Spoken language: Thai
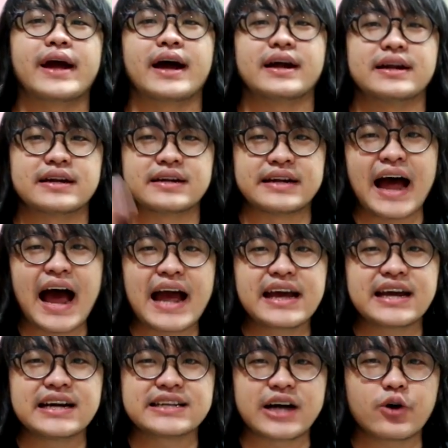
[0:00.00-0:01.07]
เนี่ยได้
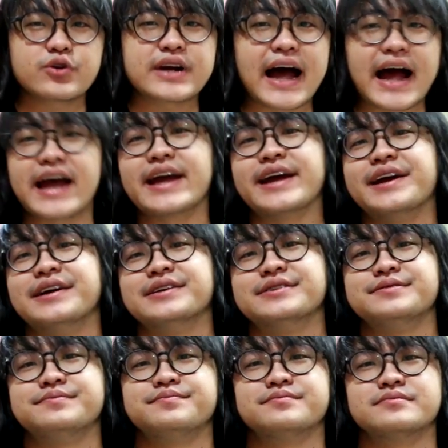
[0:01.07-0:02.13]
เงินเท่าไหร่
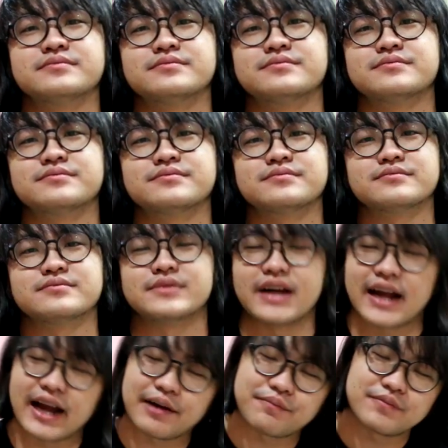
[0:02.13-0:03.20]

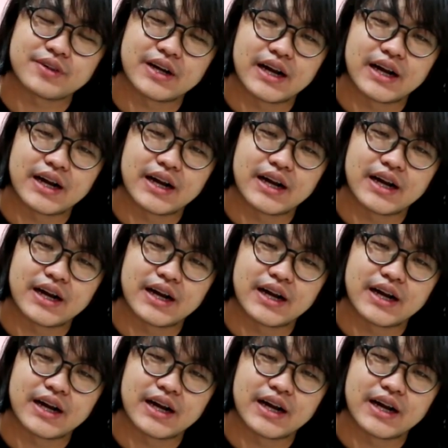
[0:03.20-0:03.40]
นะครับ